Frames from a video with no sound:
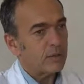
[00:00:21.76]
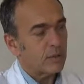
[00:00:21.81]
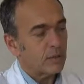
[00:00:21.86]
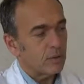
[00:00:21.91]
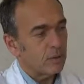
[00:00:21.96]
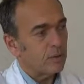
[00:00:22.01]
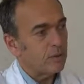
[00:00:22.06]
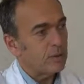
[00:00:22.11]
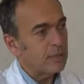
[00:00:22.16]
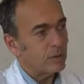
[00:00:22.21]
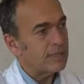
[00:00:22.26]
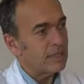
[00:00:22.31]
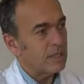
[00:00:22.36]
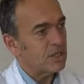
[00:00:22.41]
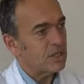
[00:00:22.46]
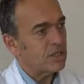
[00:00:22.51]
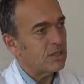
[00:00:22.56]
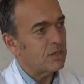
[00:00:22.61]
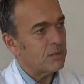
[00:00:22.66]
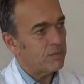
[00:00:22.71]
euh, il
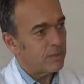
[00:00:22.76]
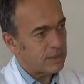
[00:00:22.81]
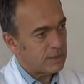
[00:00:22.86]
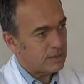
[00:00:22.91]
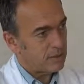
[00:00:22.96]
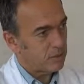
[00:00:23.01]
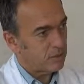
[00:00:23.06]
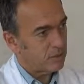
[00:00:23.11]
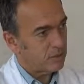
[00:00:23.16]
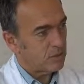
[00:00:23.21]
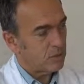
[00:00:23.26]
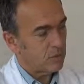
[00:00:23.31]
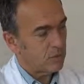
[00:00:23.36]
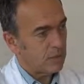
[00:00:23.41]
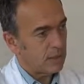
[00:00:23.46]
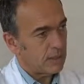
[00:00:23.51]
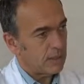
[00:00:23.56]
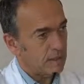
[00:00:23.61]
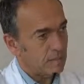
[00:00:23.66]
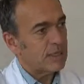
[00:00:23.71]
s'agit de patientes qui ont un